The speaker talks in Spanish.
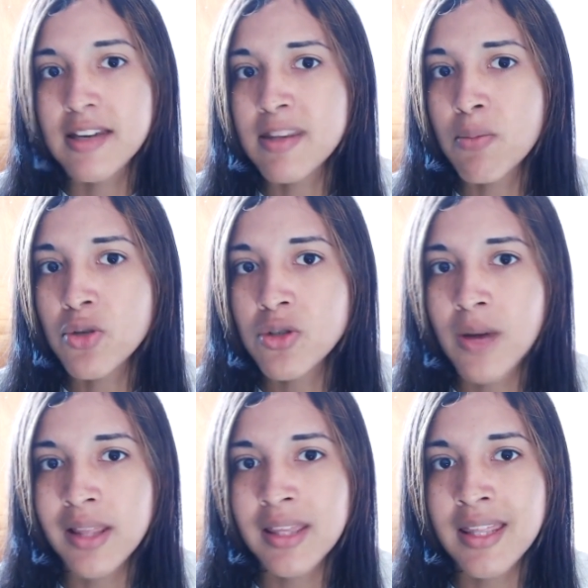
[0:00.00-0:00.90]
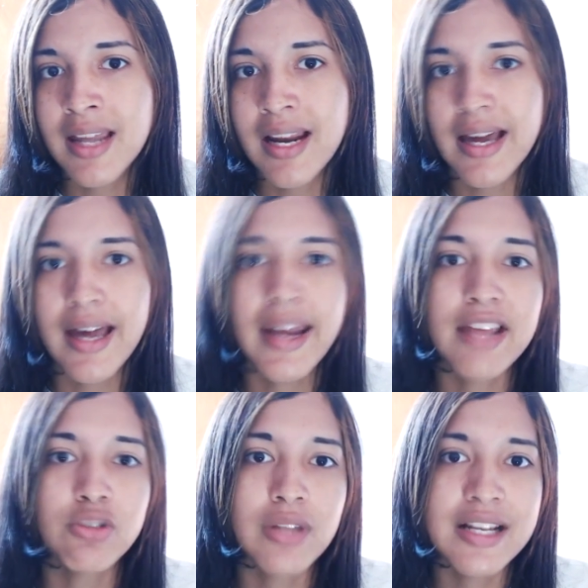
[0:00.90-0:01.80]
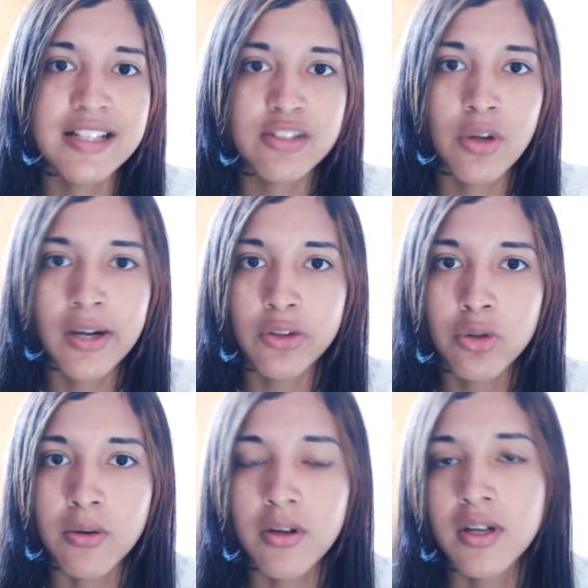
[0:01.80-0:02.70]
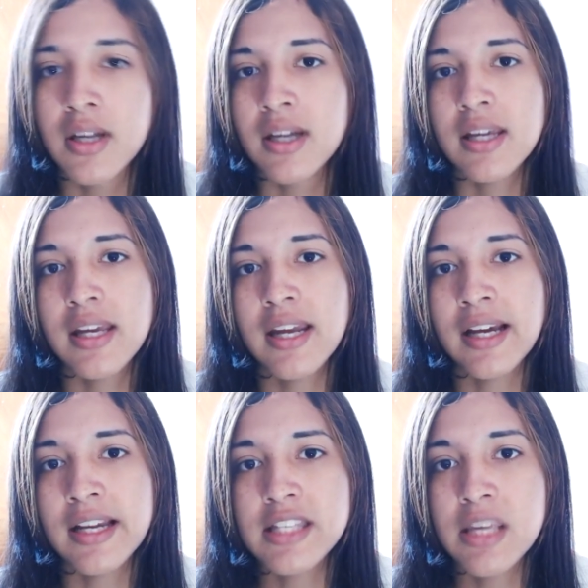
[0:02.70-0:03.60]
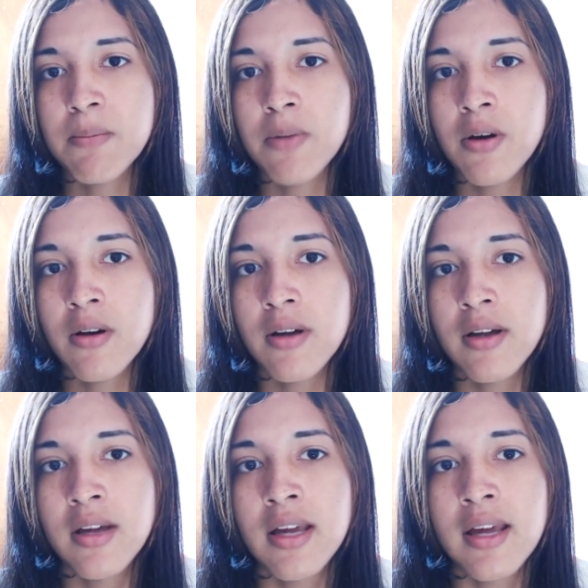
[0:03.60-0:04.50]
desde mucho antes de la nacionalización que tuvo. Y en aquel tiempo